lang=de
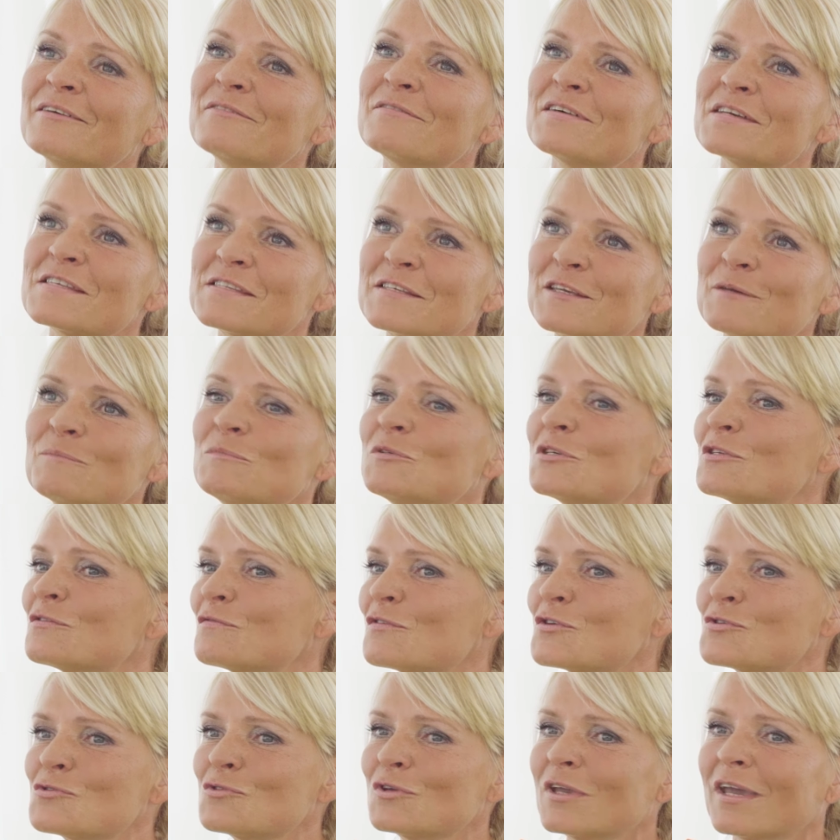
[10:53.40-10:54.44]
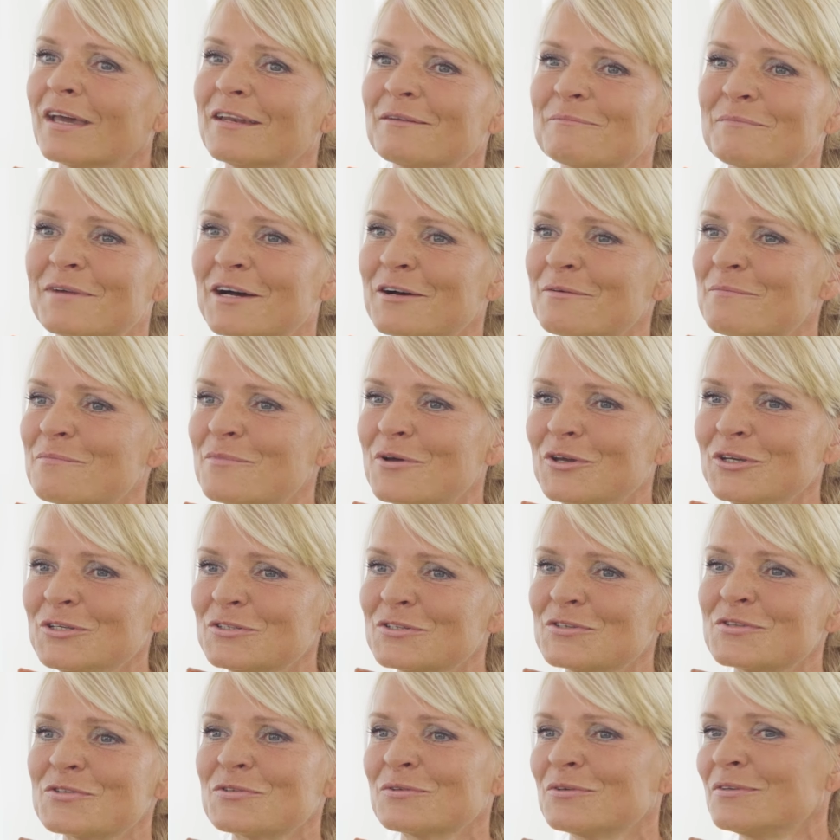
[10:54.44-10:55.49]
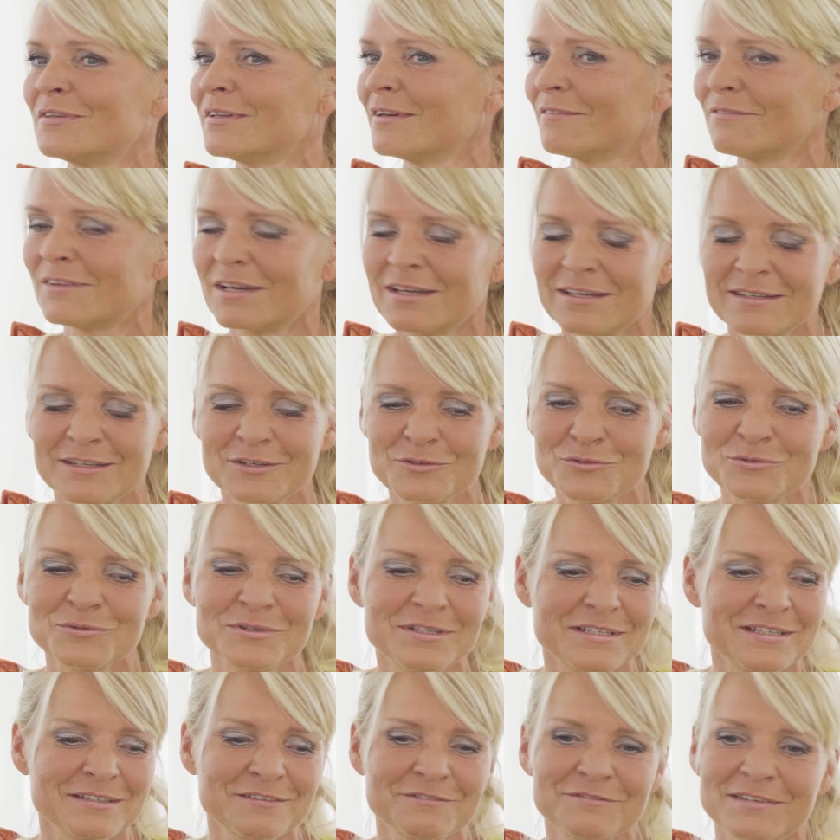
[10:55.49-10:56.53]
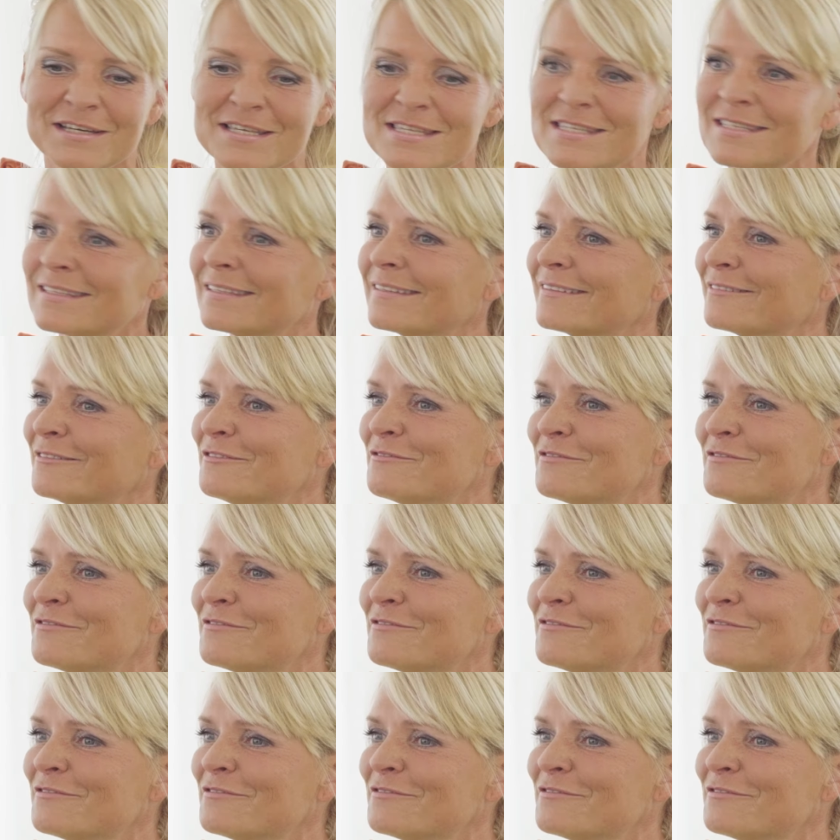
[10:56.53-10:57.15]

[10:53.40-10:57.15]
was gibt es, was du gerne machen möchtest? Und da war natürlich Fasten und